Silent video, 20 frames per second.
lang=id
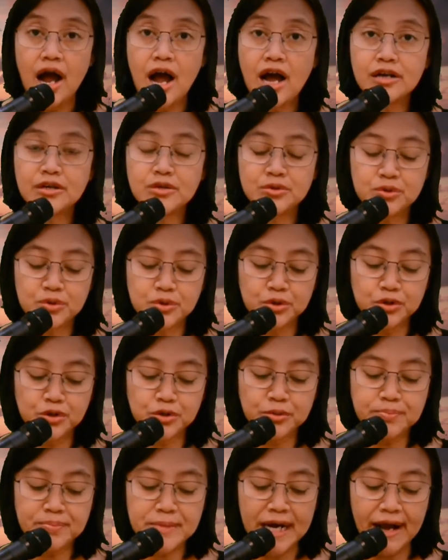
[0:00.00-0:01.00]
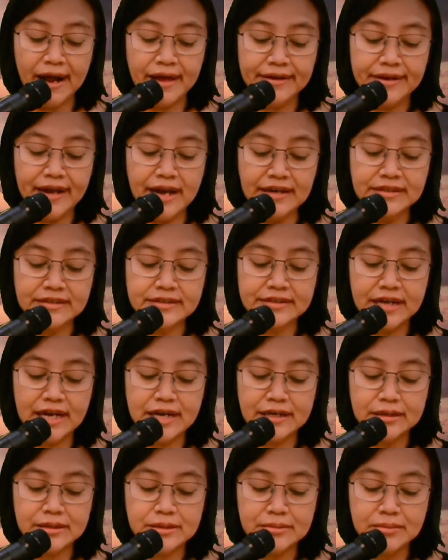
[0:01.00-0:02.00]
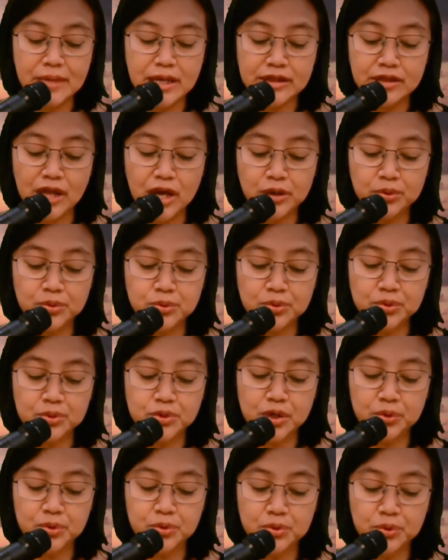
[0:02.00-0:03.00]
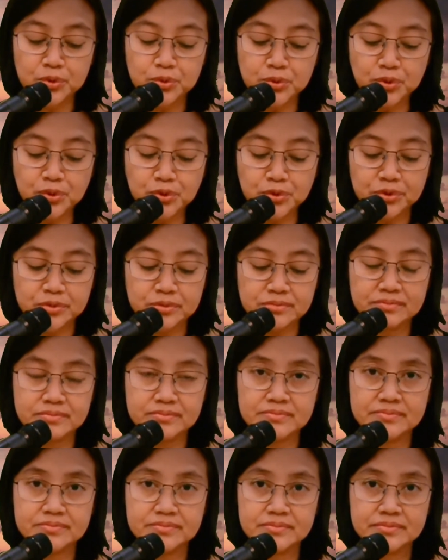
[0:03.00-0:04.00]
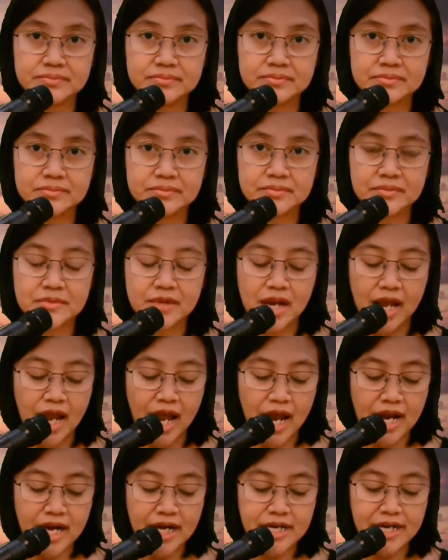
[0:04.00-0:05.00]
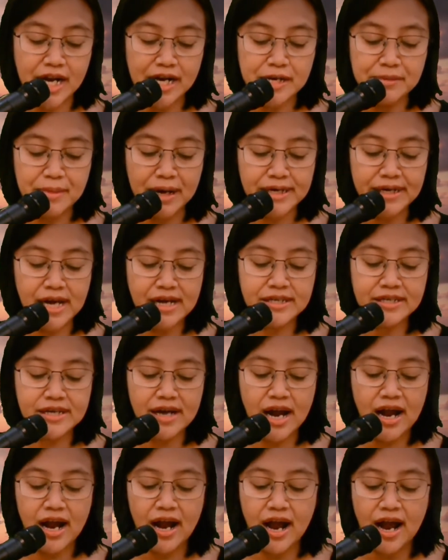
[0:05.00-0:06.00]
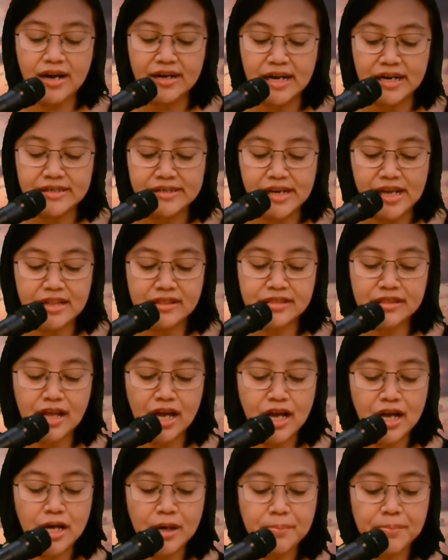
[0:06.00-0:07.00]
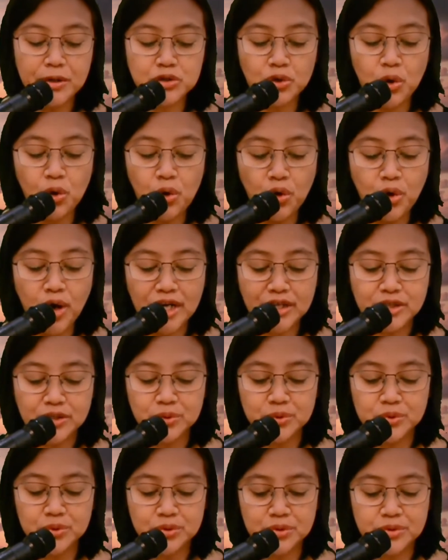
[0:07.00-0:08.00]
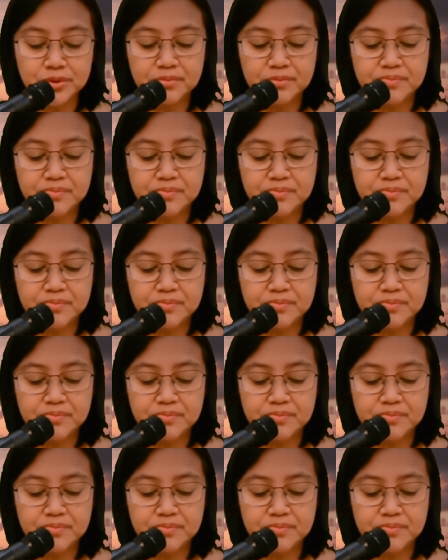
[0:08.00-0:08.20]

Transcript: Aku melayangkan mataku ke gunung-gunung Dari manakah akan datang pertolonganku?